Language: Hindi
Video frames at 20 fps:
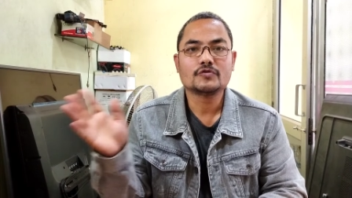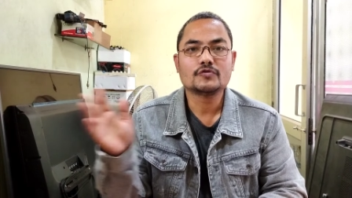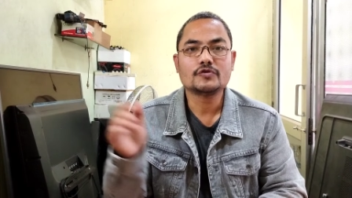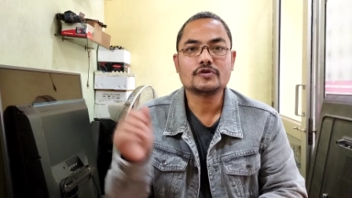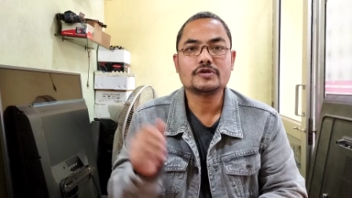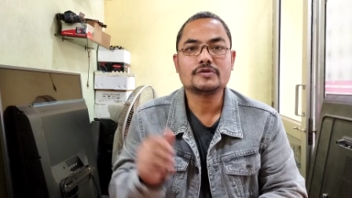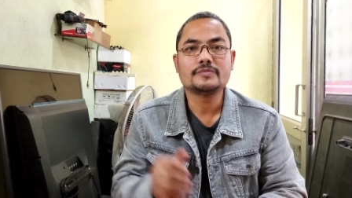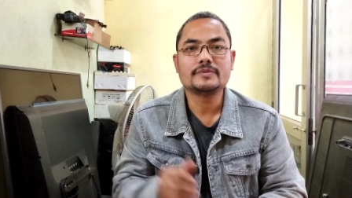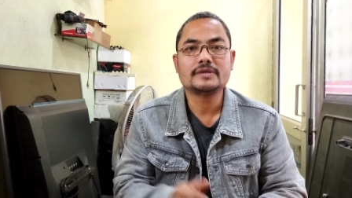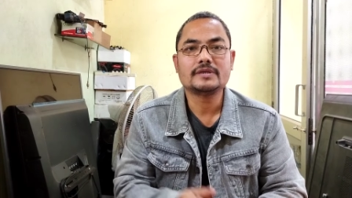
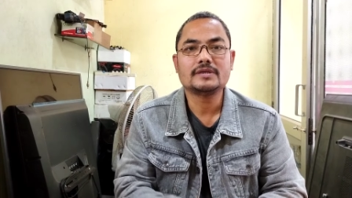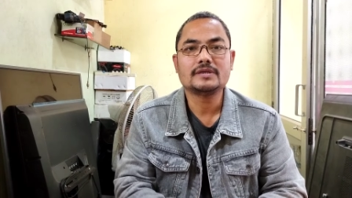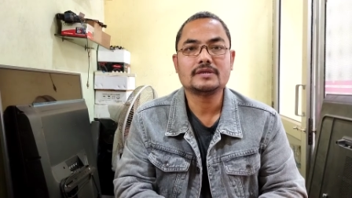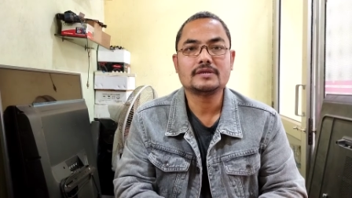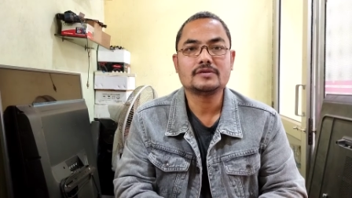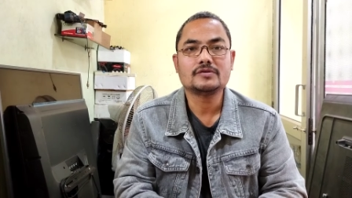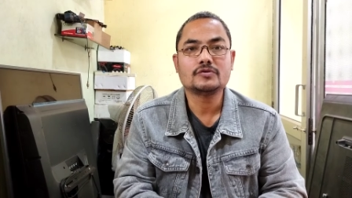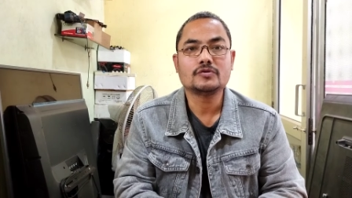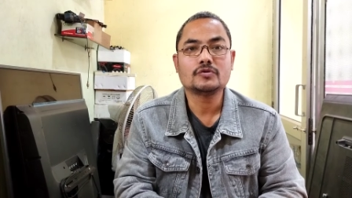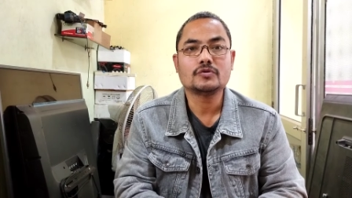स्विच भी
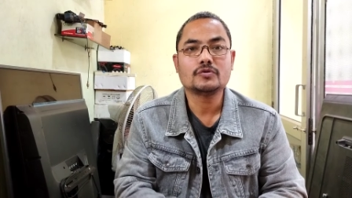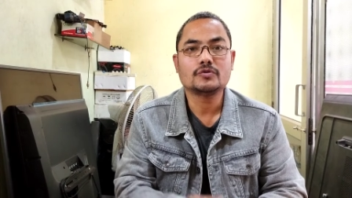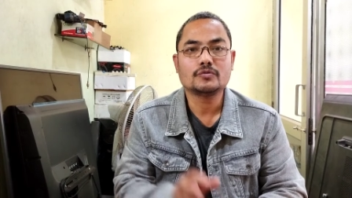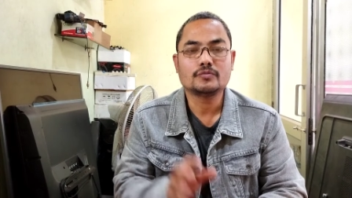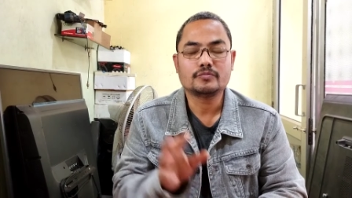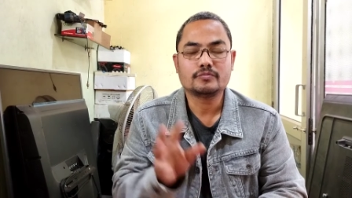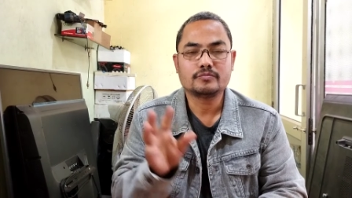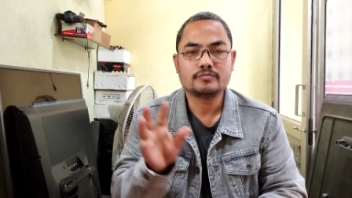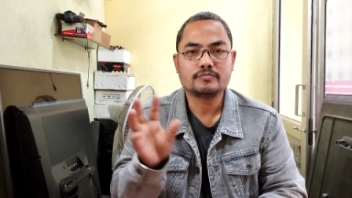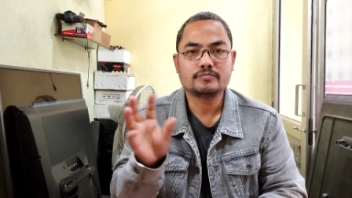जो
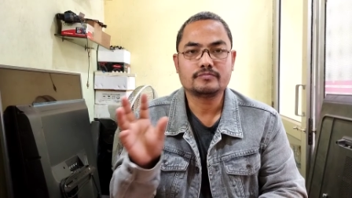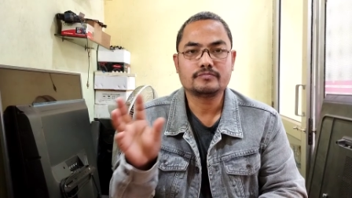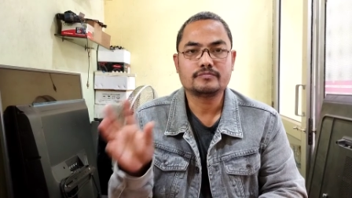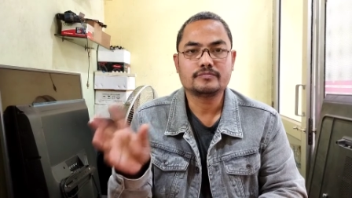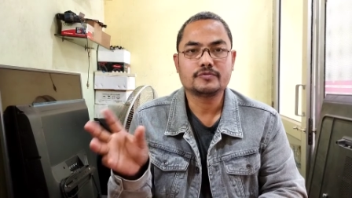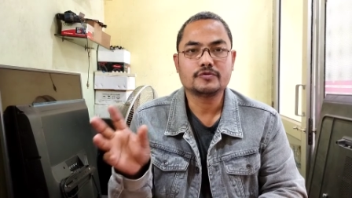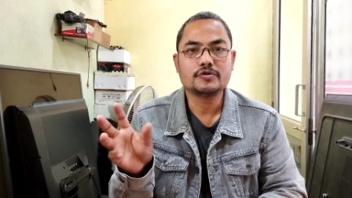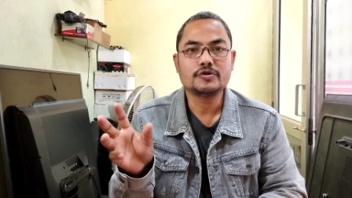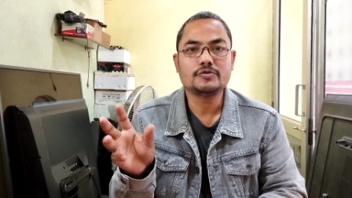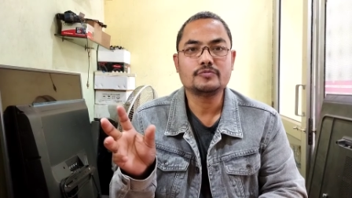
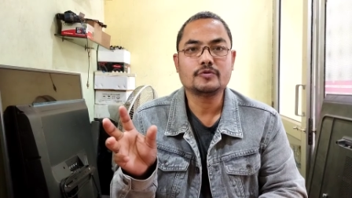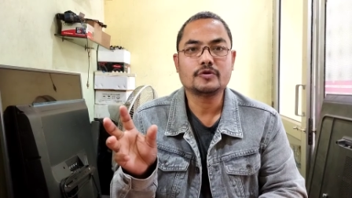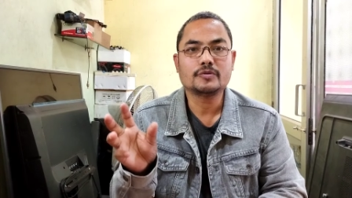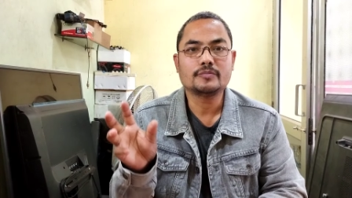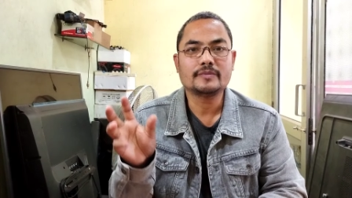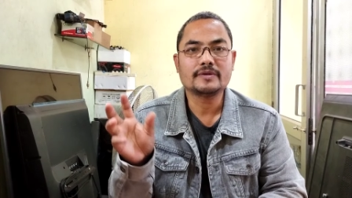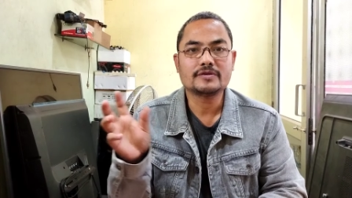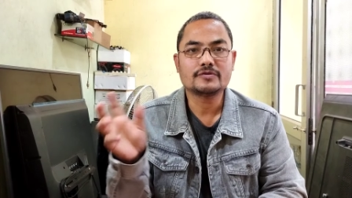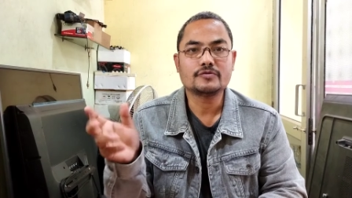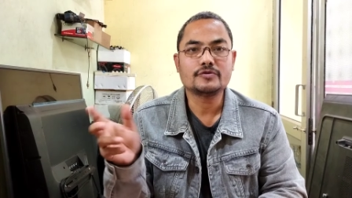स्विच बोर्ड
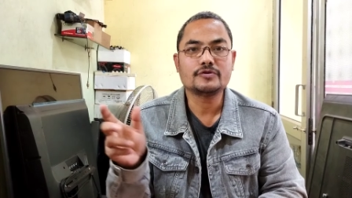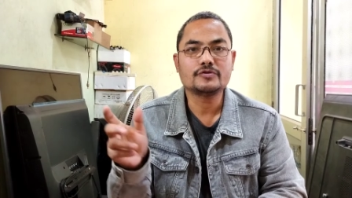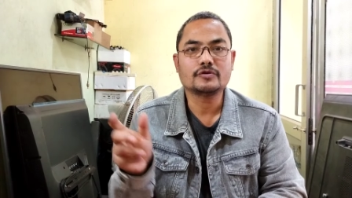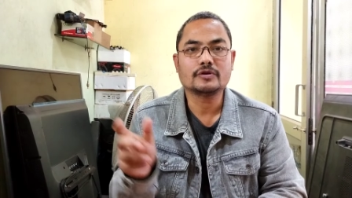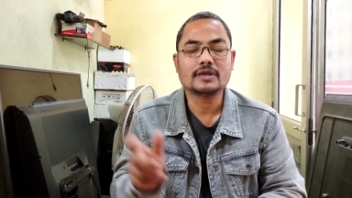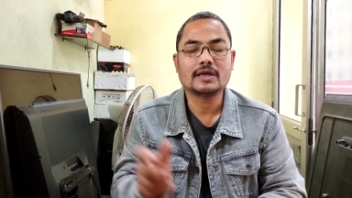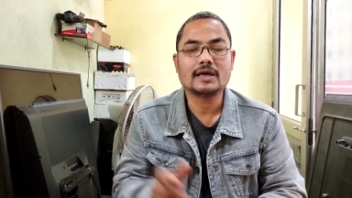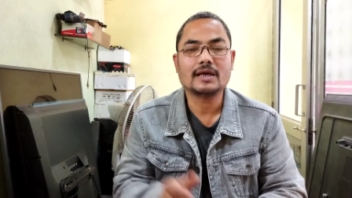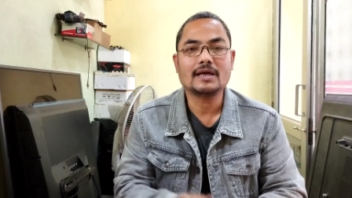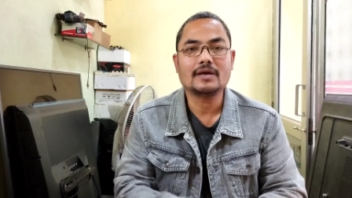में स्विच
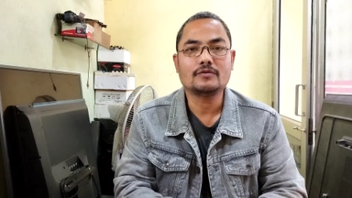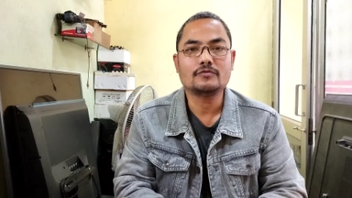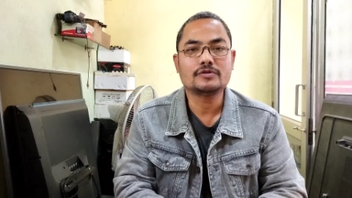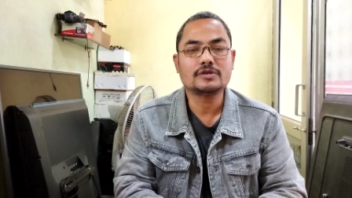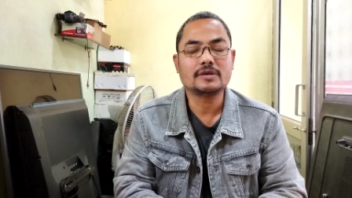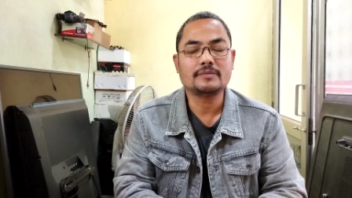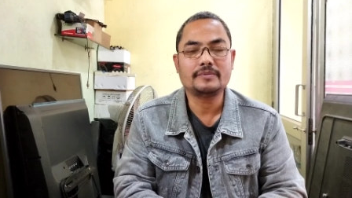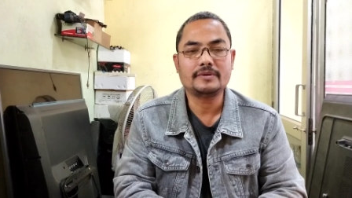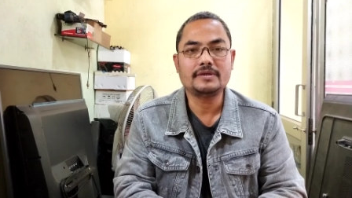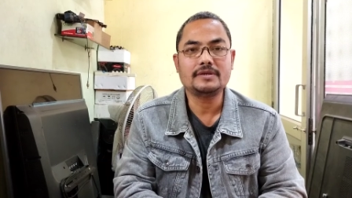होता है
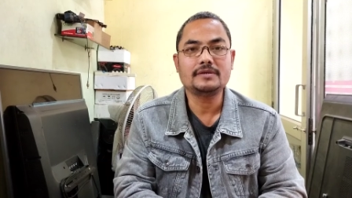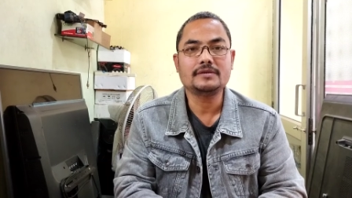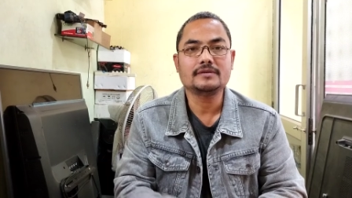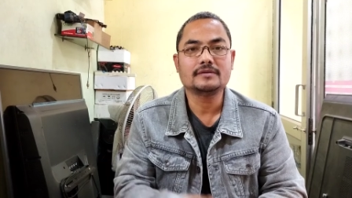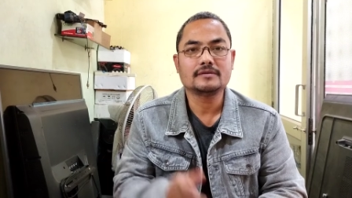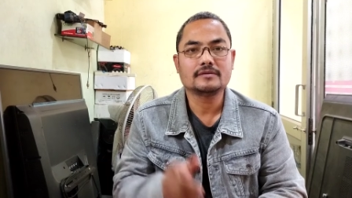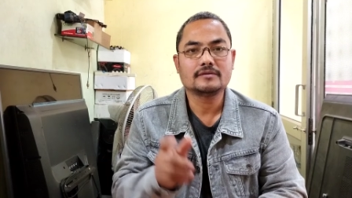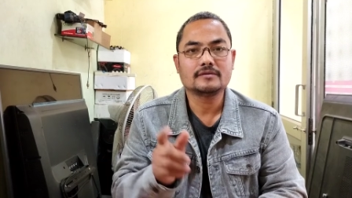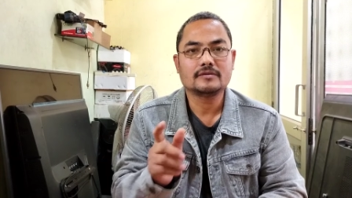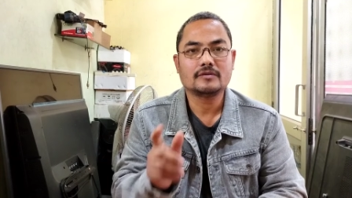उसे भी
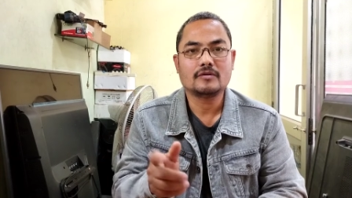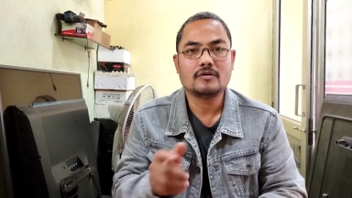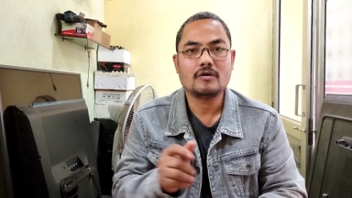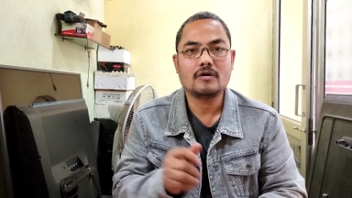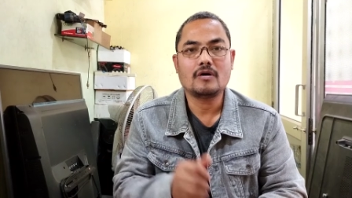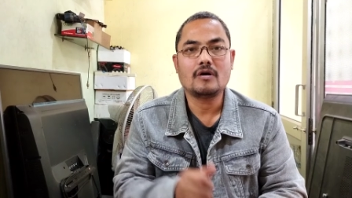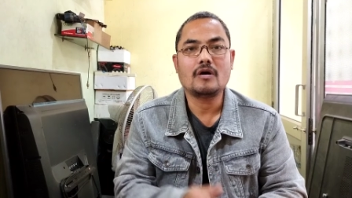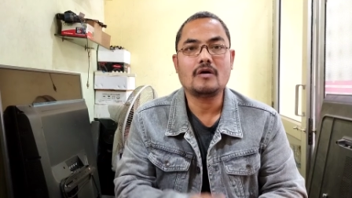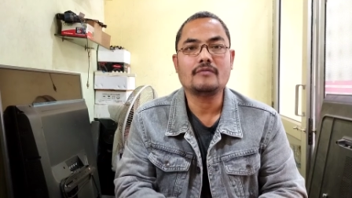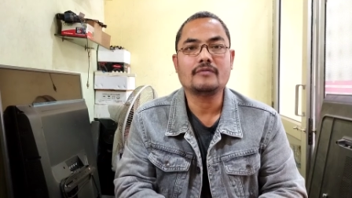
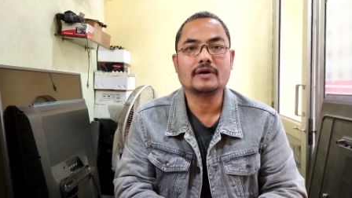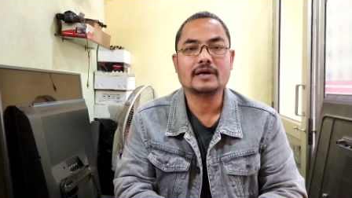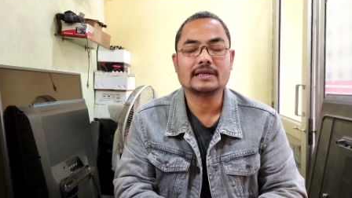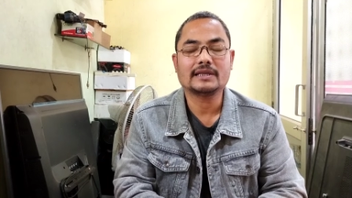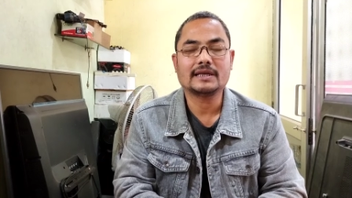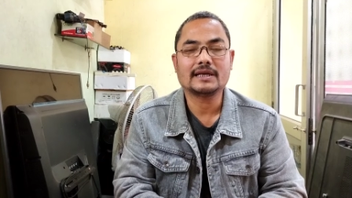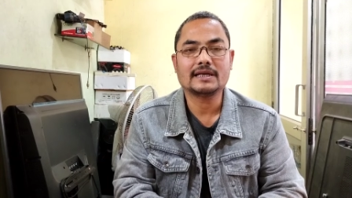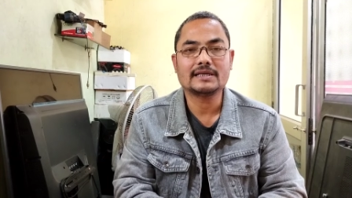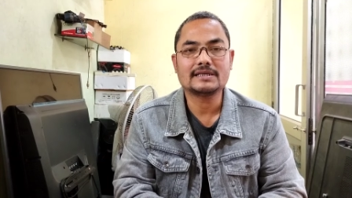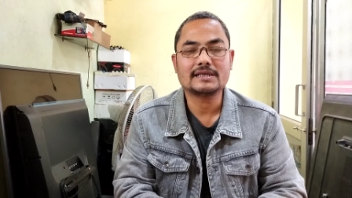ऑफ़ कर
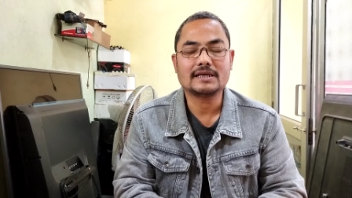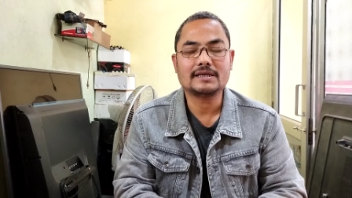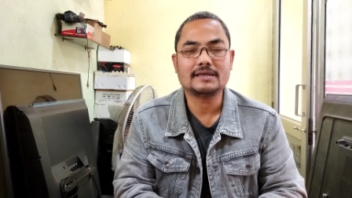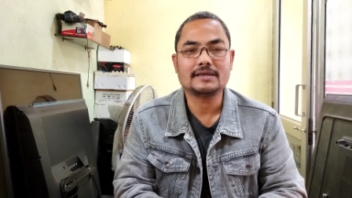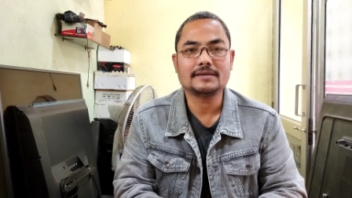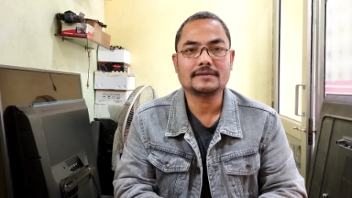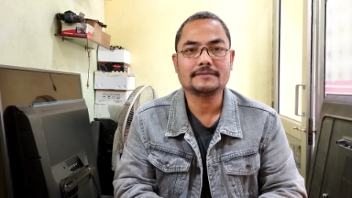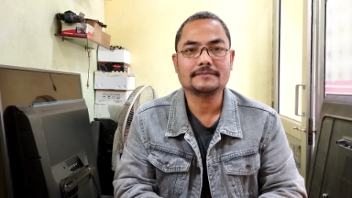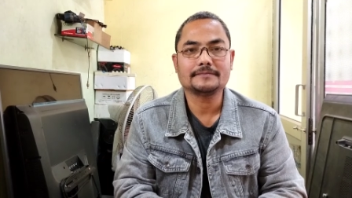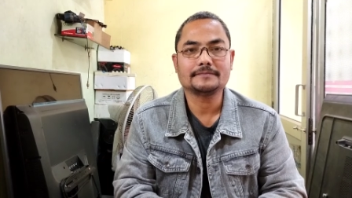देना चाहिए